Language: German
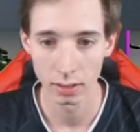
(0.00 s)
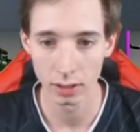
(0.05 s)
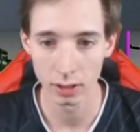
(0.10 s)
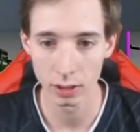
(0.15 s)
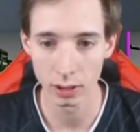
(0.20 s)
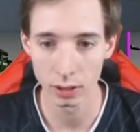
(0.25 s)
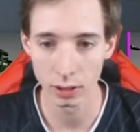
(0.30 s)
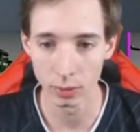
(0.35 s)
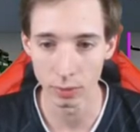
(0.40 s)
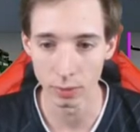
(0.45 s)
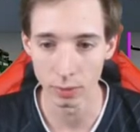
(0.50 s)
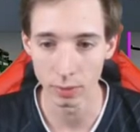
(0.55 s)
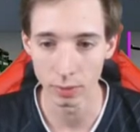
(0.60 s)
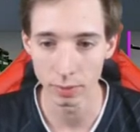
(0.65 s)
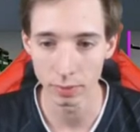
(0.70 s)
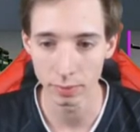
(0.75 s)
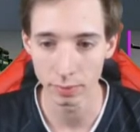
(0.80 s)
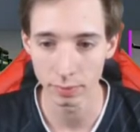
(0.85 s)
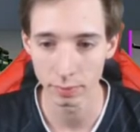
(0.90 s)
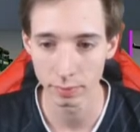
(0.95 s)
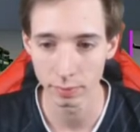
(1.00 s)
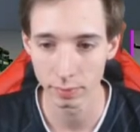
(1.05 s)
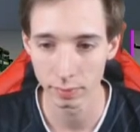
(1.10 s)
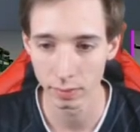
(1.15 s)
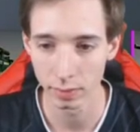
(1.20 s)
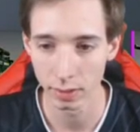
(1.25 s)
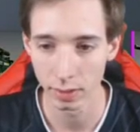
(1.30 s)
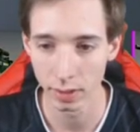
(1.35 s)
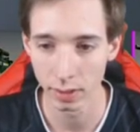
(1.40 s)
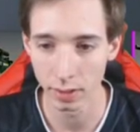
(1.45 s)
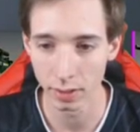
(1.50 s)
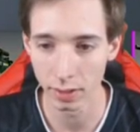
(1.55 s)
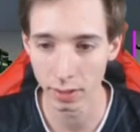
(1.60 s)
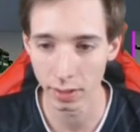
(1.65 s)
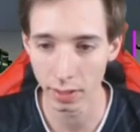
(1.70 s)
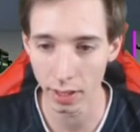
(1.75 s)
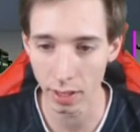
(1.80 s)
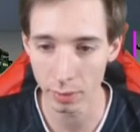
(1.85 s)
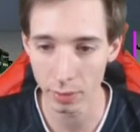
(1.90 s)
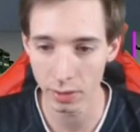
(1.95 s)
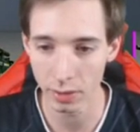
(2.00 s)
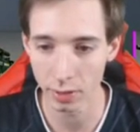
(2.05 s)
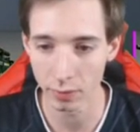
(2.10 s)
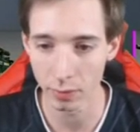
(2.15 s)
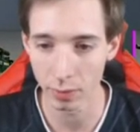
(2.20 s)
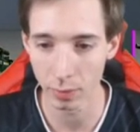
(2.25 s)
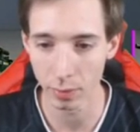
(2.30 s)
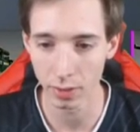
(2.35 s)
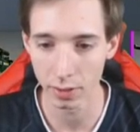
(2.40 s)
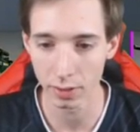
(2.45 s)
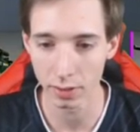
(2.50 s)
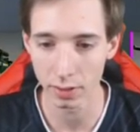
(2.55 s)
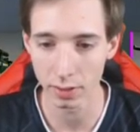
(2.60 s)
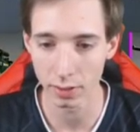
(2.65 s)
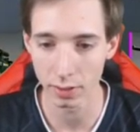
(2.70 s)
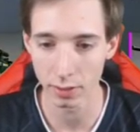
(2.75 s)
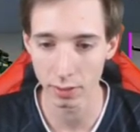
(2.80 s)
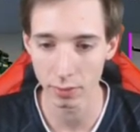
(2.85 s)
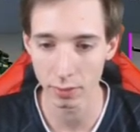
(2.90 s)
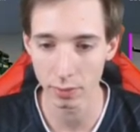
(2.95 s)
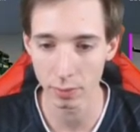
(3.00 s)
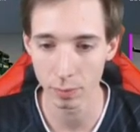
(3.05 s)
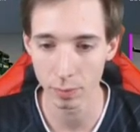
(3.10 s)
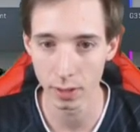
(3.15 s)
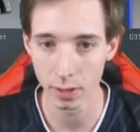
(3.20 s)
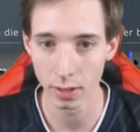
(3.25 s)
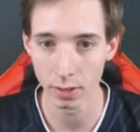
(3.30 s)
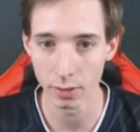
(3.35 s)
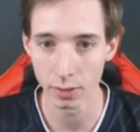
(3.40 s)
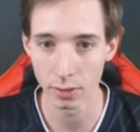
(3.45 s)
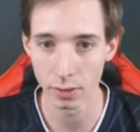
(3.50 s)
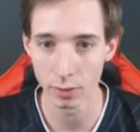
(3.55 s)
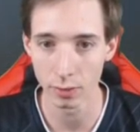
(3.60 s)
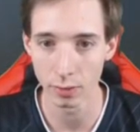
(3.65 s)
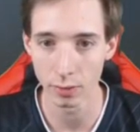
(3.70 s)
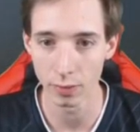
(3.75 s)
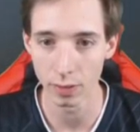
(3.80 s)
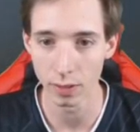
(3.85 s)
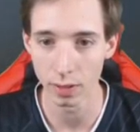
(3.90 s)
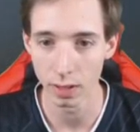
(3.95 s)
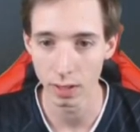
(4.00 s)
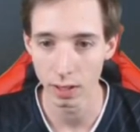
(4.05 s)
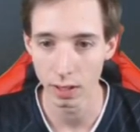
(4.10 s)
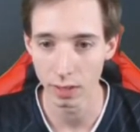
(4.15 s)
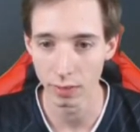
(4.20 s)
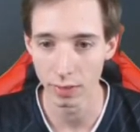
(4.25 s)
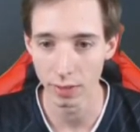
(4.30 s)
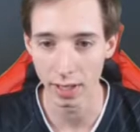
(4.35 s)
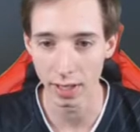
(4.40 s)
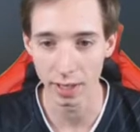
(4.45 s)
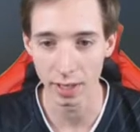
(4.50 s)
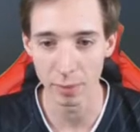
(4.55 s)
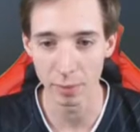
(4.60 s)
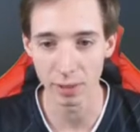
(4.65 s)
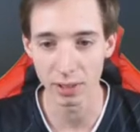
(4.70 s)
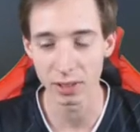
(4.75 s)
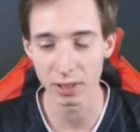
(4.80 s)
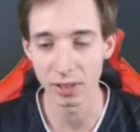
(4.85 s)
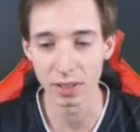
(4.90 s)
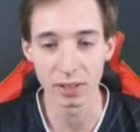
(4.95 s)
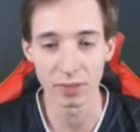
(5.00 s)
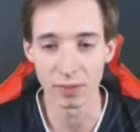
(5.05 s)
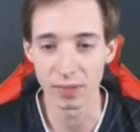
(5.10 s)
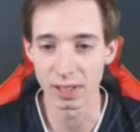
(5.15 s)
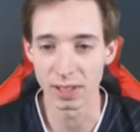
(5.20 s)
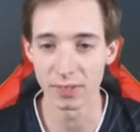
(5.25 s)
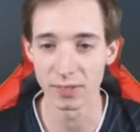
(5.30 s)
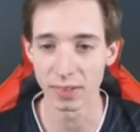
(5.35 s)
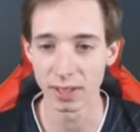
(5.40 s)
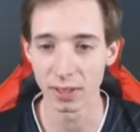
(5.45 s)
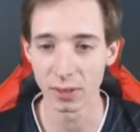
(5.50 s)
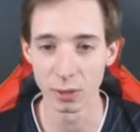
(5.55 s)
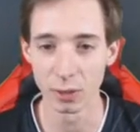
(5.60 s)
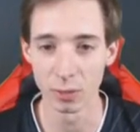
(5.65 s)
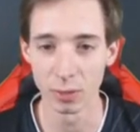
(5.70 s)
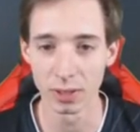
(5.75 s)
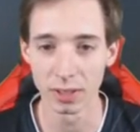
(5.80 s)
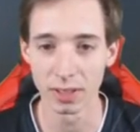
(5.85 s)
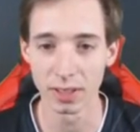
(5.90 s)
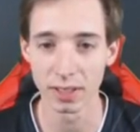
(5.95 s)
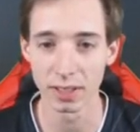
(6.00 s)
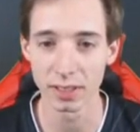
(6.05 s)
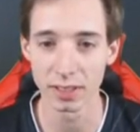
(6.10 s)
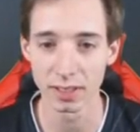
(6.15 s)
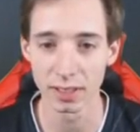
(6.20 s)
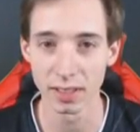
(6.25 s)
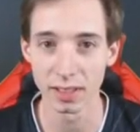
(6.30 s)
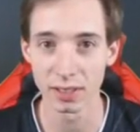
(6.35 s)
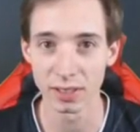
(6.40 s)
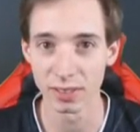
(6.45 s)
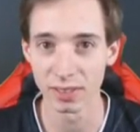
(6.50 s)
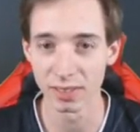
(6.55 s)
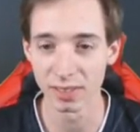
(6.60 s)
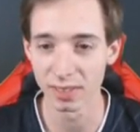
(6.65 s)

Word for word: So. Ich reibe jetzt einfach mal das Knife dahinter öffnen. Weil die Animation, ich finde das wirklich übelst nice. Also.